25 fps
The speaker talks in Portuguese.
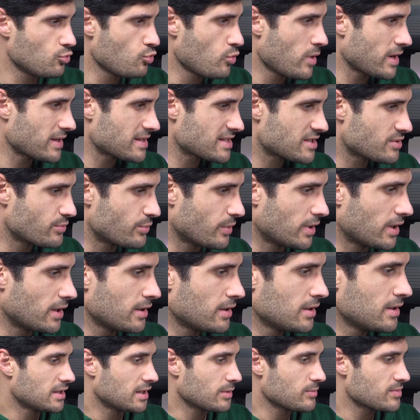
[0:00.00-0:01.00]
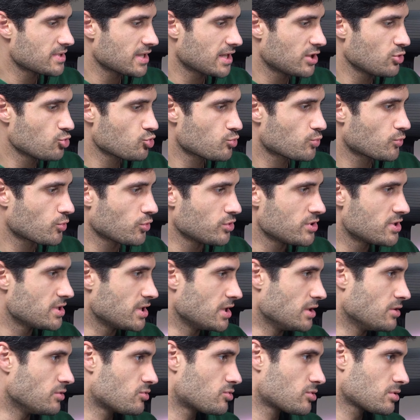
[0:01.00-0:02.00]
USB, temos aqui os
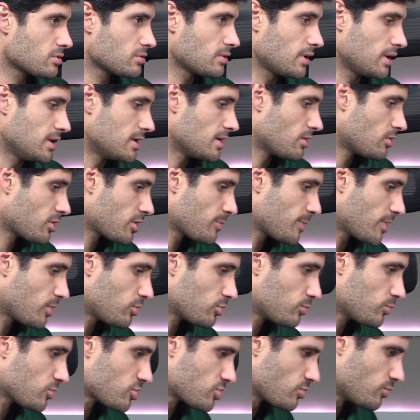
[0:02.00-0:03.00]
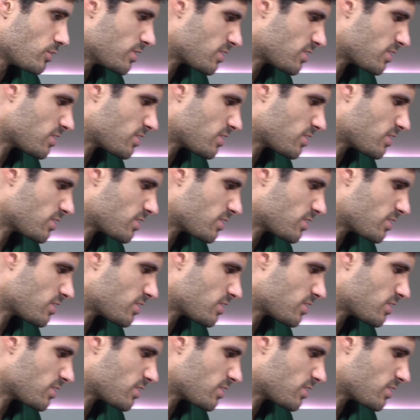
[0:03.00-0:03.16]
botõezinhos. E agora como é que eu te mostro